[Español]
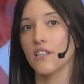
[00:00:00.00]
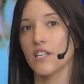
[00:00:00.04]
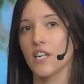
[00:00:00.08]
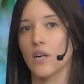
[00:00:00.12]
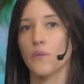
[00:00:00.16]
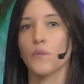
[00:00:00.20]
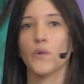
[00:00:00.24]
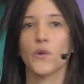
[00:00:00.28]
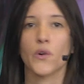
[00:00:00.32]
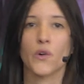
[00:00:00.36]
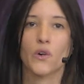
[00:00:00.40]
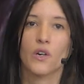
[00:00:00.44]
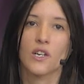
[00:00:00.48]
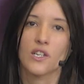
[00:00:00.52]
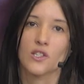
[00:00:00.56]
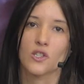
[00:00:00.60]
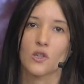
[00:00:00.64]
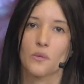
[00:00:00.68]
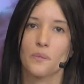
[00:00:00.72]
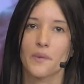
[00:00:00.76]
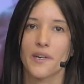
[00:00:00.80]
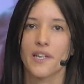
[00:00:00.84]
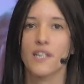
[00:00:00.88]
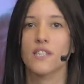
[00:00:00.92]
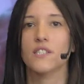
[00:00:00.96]
digamos, no la
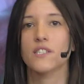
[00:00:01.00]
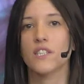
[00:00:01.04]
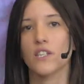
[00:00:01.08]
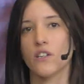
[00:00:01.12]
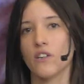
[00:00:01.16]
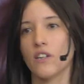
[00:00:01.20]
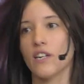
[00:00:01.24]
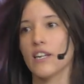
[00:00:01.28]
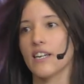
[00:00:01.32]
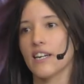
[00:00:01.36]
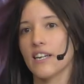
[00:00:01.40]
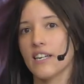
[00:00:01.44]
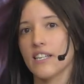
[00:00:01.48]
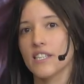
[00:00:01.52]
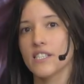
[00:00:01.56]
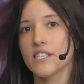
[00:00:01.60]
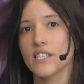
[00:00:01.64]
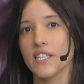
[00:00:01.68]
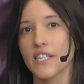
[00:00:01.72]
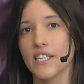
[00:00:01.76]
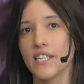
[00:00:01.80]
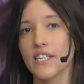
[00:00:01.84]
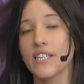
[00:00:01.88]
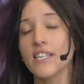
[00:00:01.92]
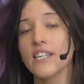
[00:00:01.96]
sopera, sino la que le
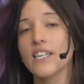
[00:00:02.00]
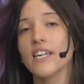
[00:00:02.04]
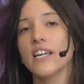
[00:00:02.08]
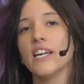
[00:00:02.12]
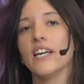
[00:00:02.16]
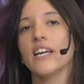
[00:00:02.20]
sigue.